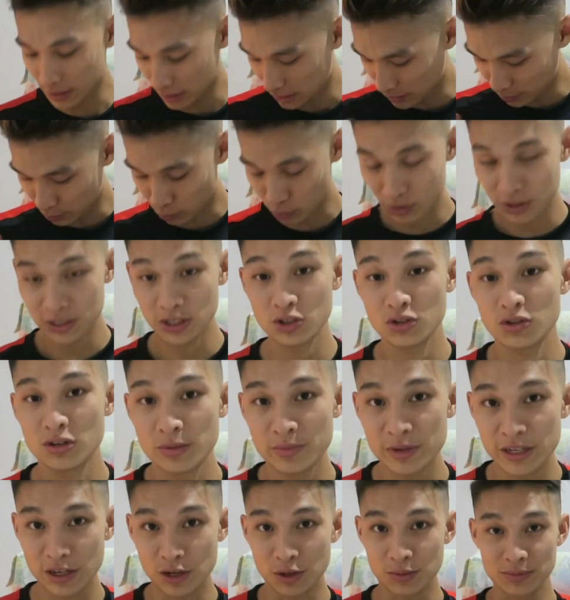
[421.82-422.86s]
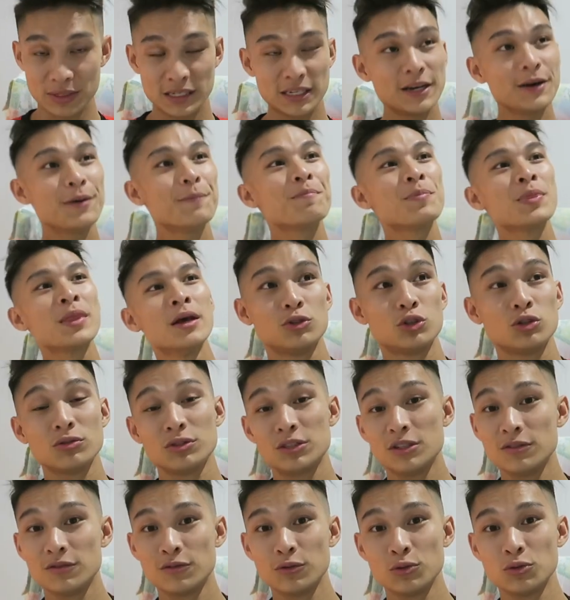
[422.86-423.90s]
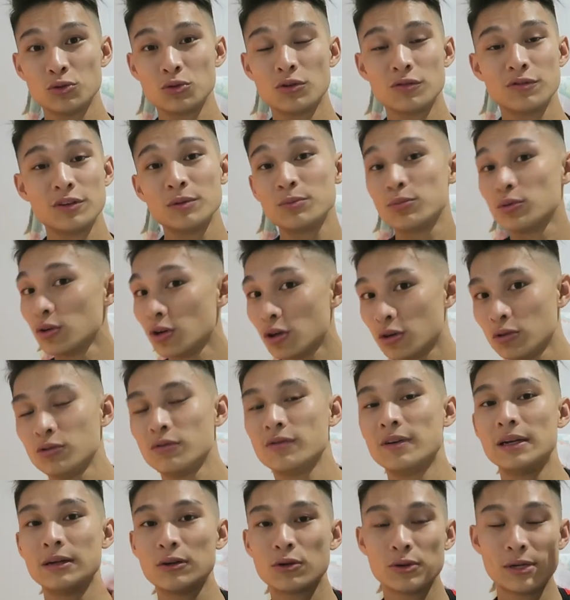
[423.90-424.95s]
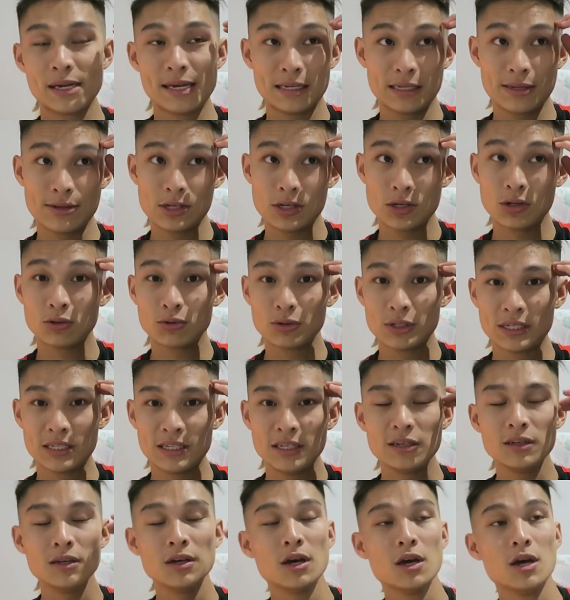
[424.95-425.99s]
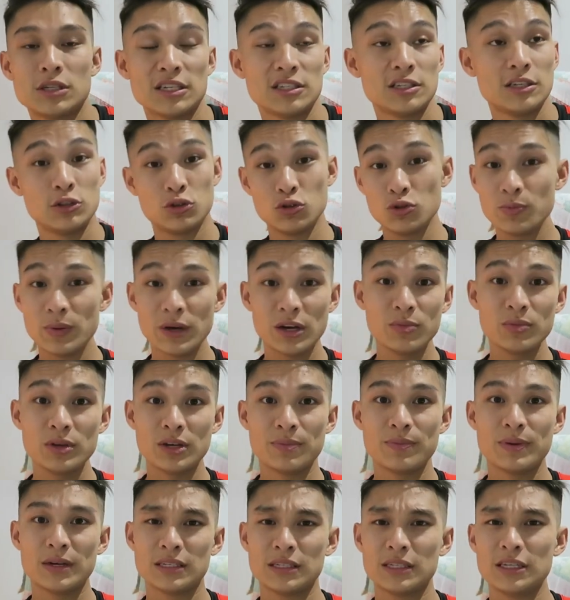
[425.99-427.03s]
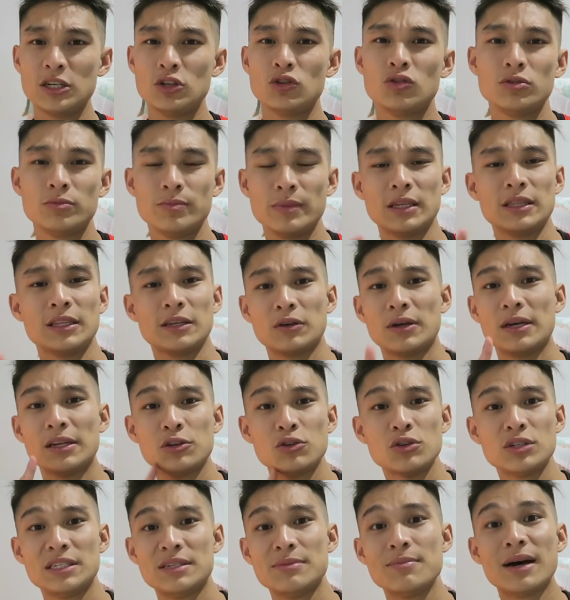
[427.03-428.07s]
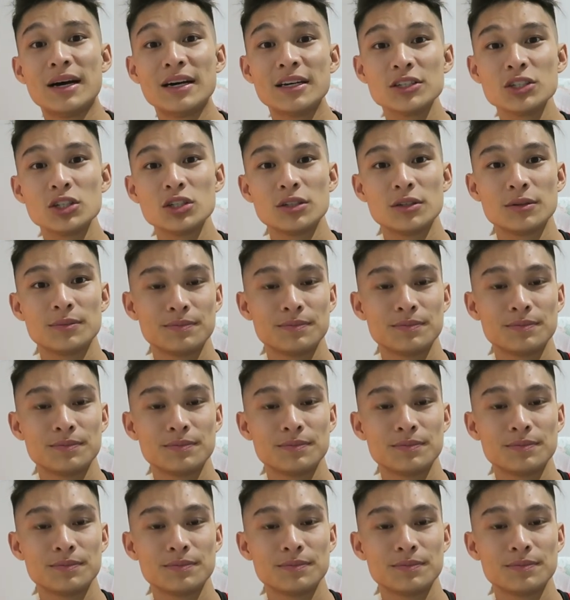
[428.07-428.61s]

ben, c'est pour ça que je suis habillé comme ça. Le shooting photo en fait pour la nouvelle collection aussi, ça c'est super bien passé, je vais mettre quelques images.